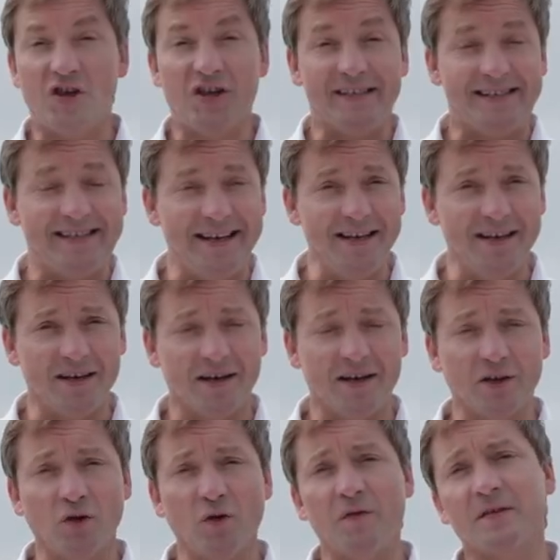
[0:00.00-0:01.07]
Частенько,
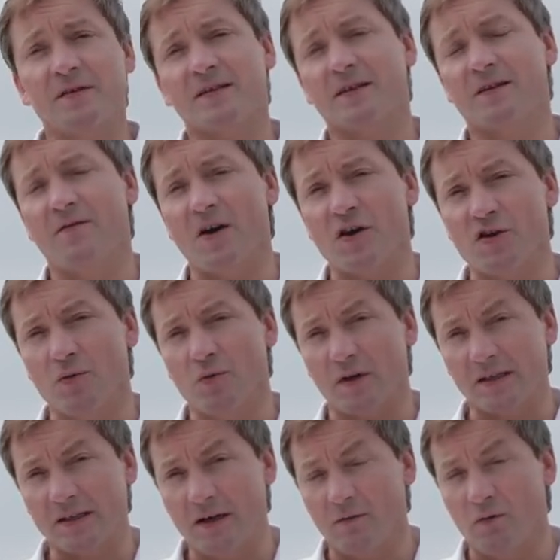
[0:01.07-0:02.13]
готовясь к важному
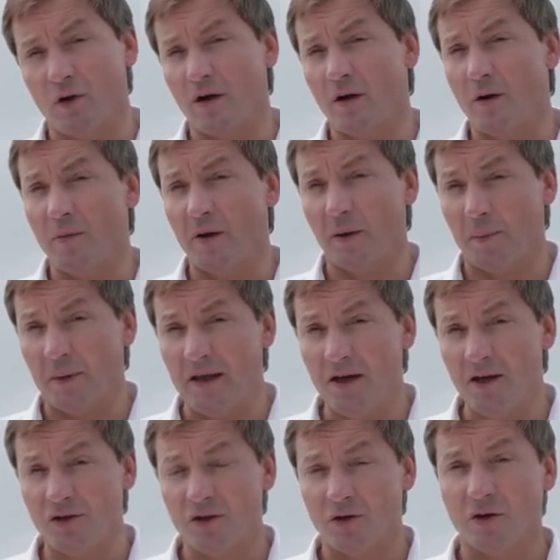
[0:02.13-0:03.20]
разговору или
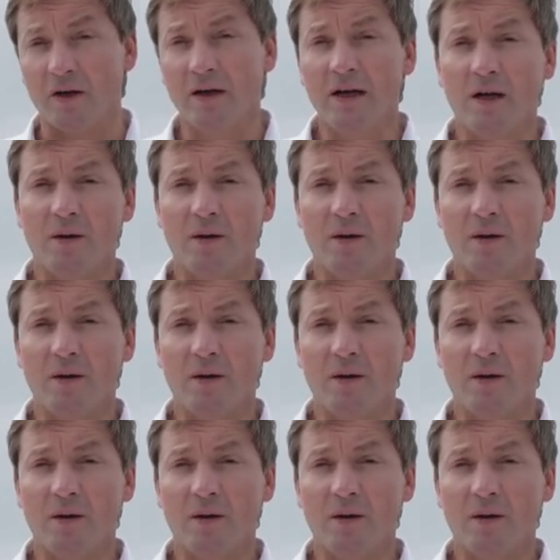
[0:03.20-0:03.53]
мероприятию,